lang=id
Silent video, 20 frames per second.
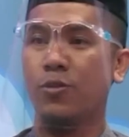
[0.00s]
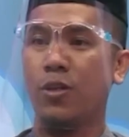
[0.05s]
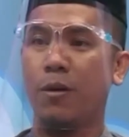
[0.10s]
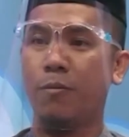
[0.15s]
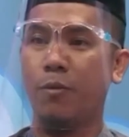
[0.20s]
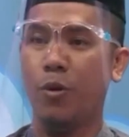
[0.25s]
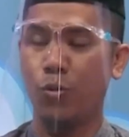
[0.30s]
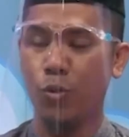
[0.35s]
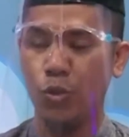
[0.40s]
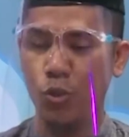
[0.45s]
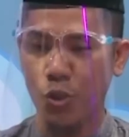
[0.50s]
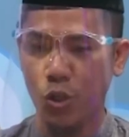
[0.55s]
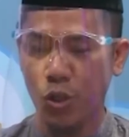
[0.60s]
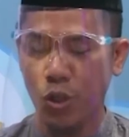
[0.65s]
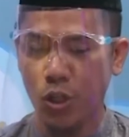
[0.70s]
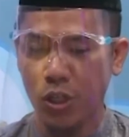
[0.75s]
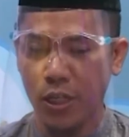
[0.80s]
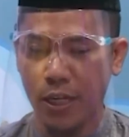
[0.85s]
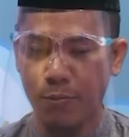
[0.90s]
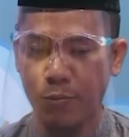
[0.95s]
berwudu,
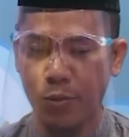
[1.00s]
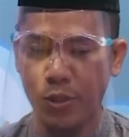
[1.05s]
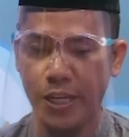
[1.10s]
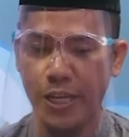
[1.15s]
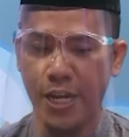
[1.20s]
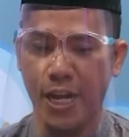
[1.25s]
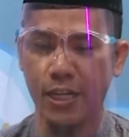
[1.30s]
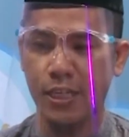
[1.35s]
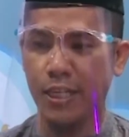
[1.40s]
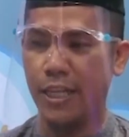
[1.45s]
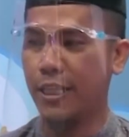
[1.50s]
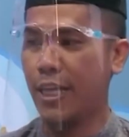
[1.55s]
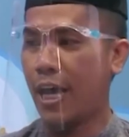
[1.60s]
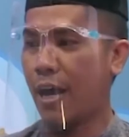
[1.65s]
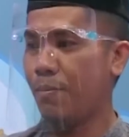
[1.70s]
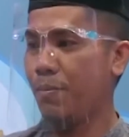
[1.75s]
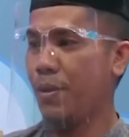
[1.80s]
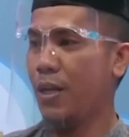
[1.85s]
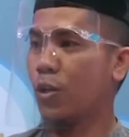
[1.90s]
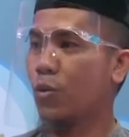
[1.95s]
kemudian kita
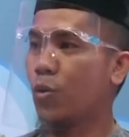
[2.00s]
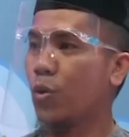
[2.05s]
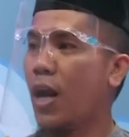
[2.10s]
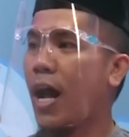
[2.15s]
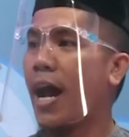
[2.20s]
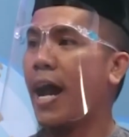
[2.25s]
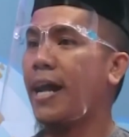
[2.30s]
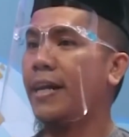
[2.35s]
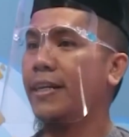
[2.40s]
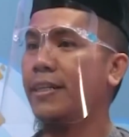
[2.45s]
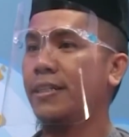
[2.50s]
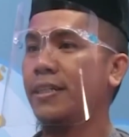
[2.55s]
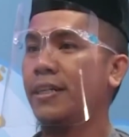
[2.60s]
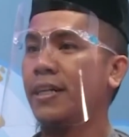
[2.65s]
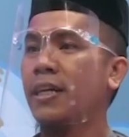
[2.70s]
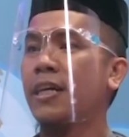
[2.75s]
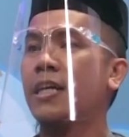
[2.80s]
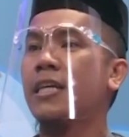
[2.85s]
ambil Quran.